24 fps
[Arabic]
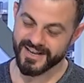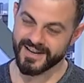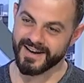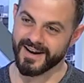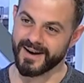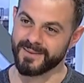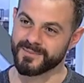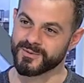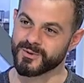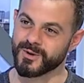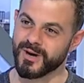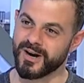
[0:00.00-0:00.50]
اللي
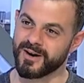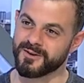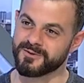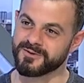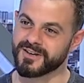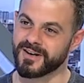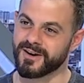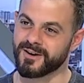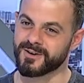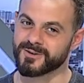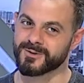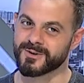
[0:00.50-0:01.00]
عم نوعا
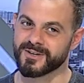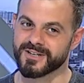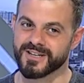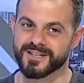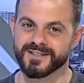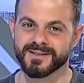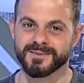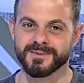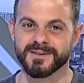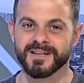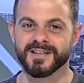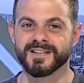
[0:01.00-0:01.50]
فيها
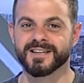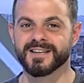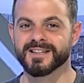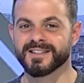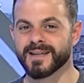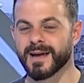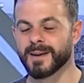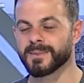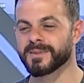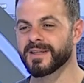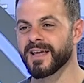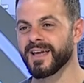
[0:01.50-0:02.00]
عطانات يمكن
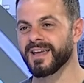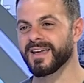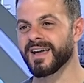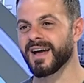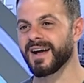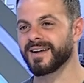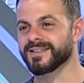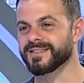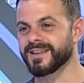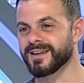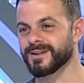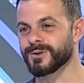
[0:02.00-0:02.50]
كنت عم تحكي
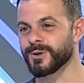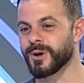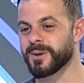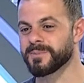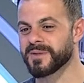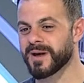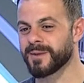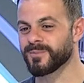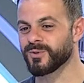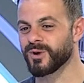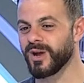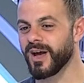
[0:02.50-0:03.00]
عنها انه عم
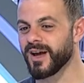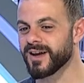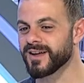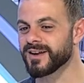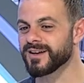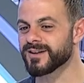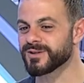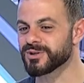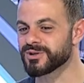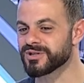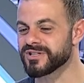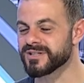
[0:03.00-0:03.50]
نعمل
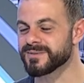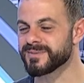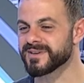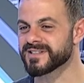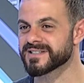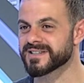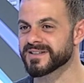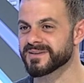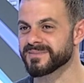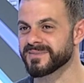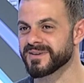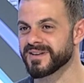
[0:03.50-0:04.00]
حير لشيء
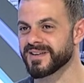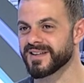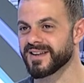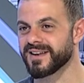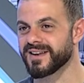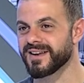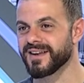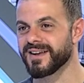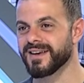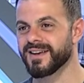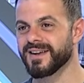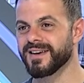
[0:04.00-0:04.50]
بس
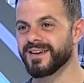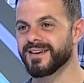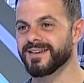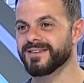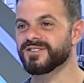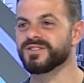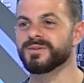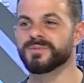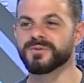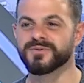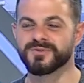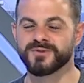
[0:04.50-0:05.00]
كرمال
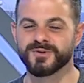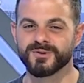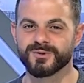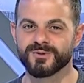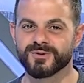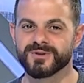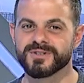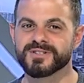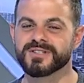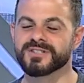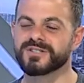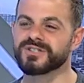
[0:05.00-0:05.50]
نجيب
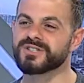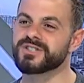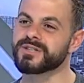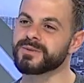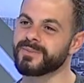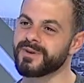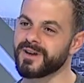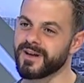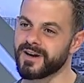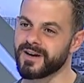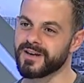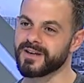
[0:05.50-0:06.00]
فيوز
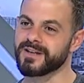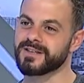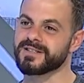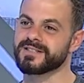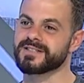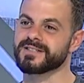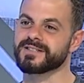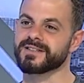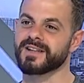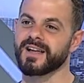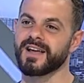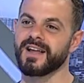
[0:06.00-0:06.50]
نجيب
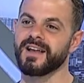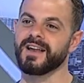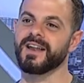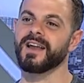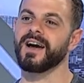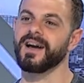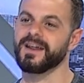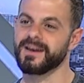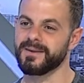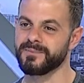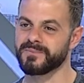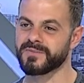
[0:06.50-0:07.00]
لايكس نخلي
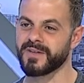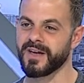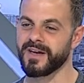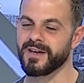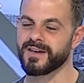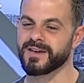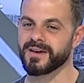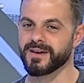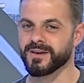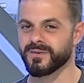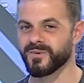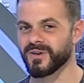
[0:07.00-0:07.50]
العالم
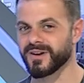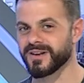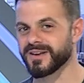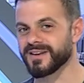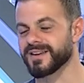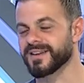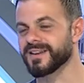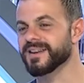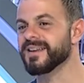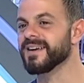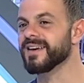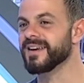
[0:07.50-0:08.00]
تحكي
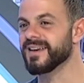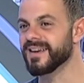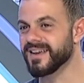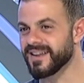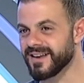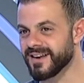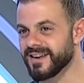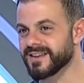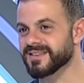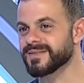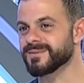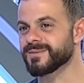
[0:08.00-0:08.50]
ولكن
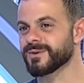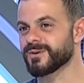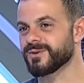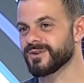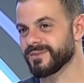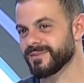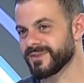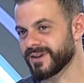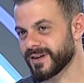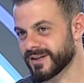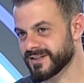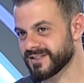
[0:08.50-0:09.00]
لازم
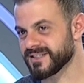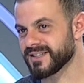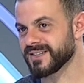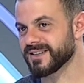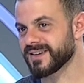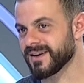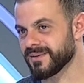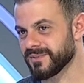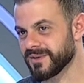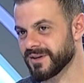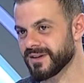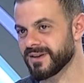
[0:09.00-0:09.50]
نكون مركزين
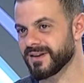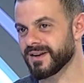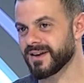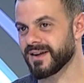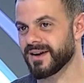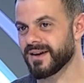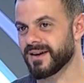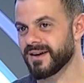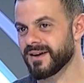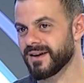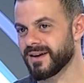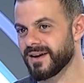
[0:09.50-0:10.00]
كمان
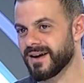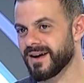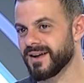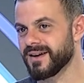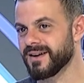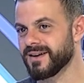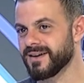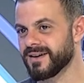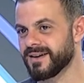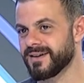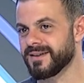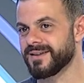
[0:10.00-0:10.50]
آه،
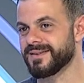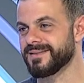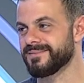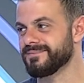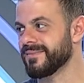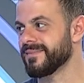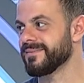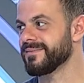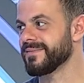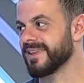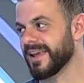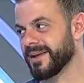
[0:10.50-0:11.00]
على
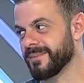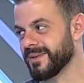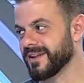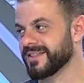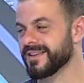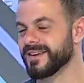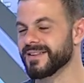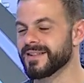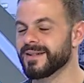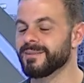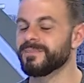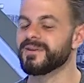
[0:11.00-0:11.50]
يعني
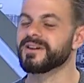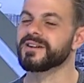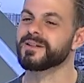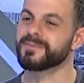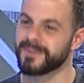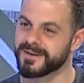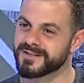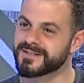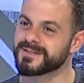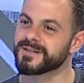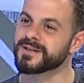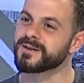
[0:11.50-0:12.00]
بعتقد البنت
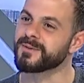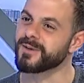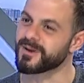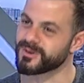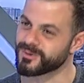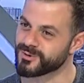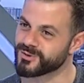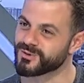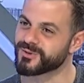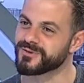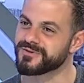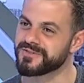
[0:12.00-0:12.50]
بس تكبر
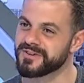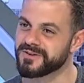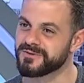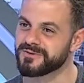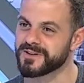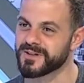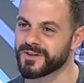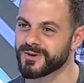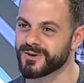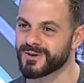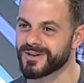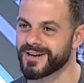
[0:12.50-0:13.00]
وتشوف
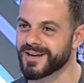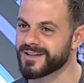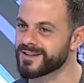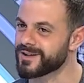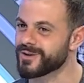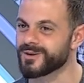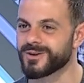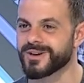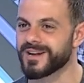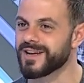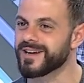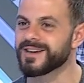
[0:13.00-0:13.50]
الفيديو رح
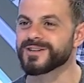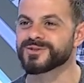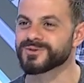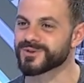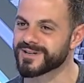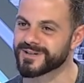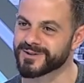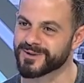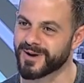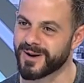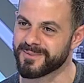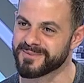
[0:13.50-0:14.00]
تقول لها شو
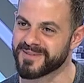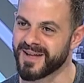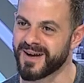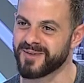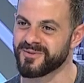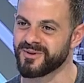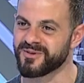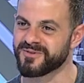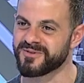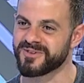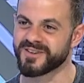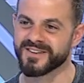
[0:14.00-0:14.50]
كنتوا عم
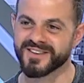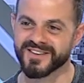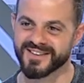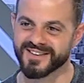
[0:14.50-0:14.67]
تعملوا فيي